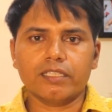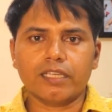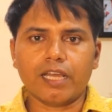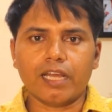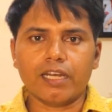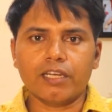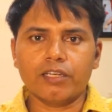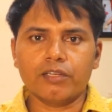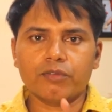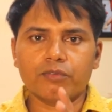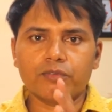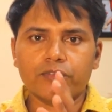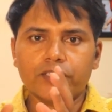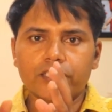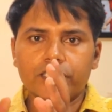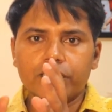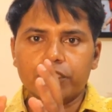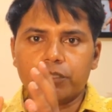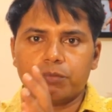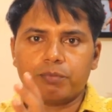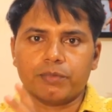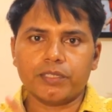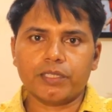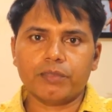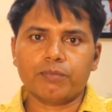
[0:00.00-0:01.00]
या लिक्विड
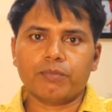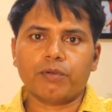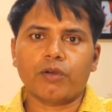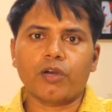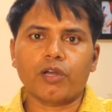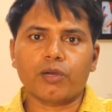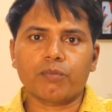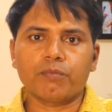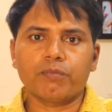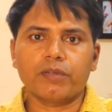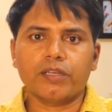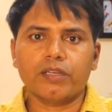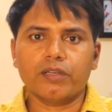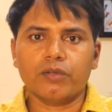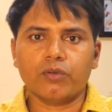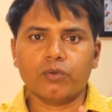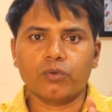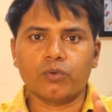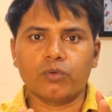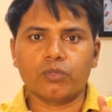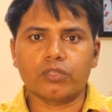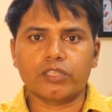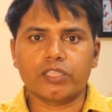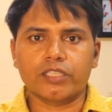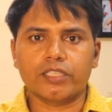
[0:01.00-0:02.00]
स्प्रे फॉर्म में
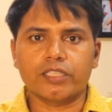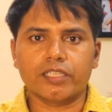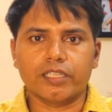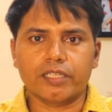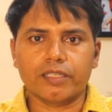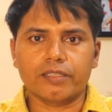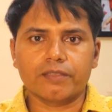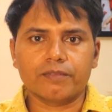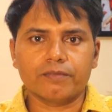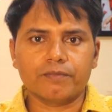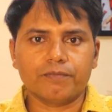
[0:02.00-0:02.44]
होती है